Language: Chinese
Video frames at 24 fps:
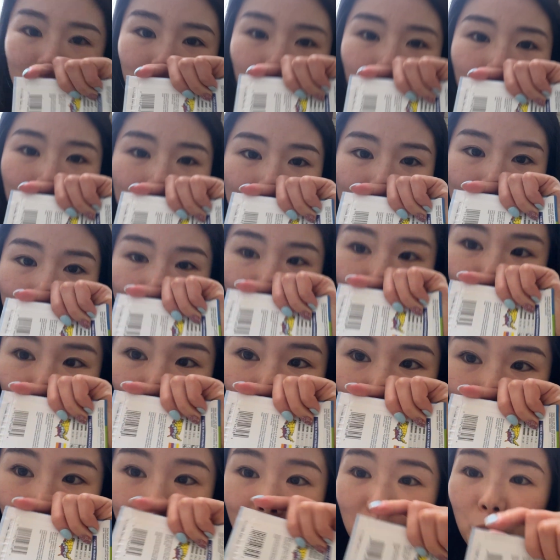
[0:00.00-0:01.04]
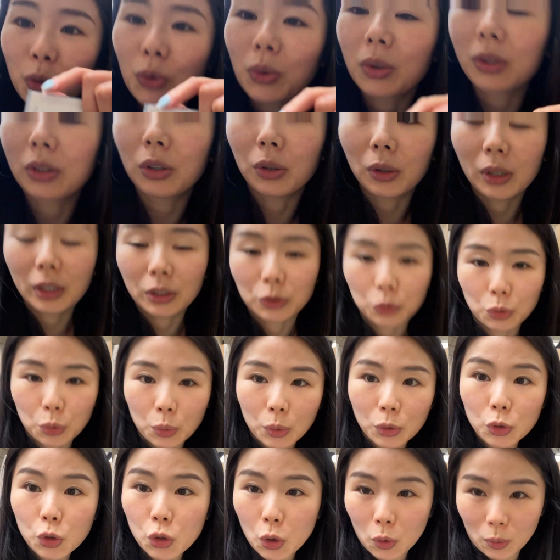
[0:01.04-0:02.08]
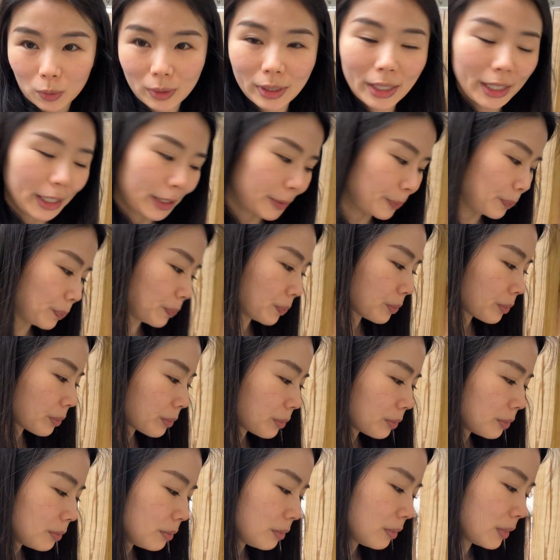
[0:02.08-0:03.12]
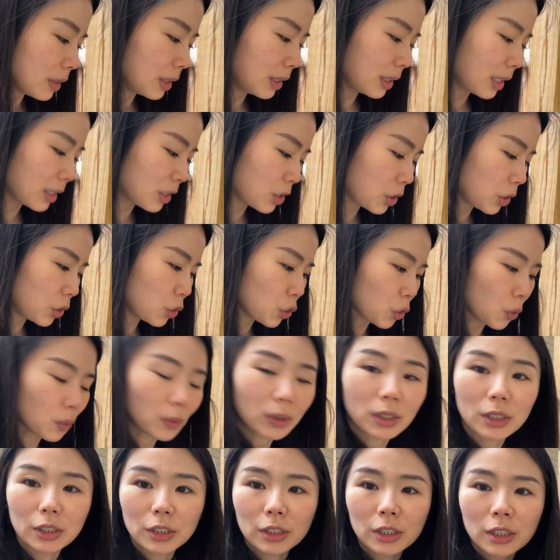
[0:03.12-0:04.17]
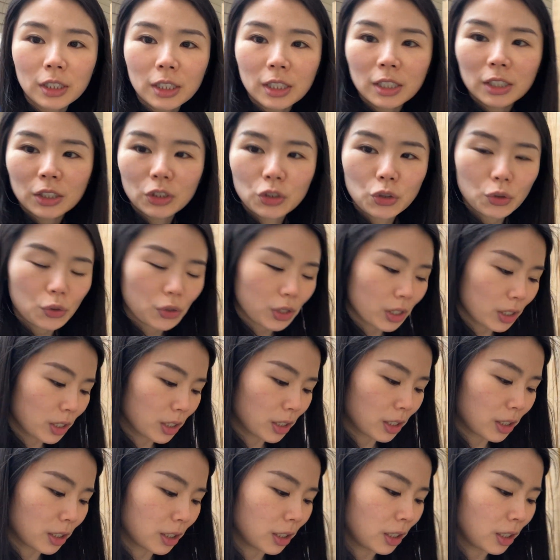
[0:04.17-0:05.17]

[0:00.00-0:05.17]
之后也才发现说有很多种类。那这一种呢，就是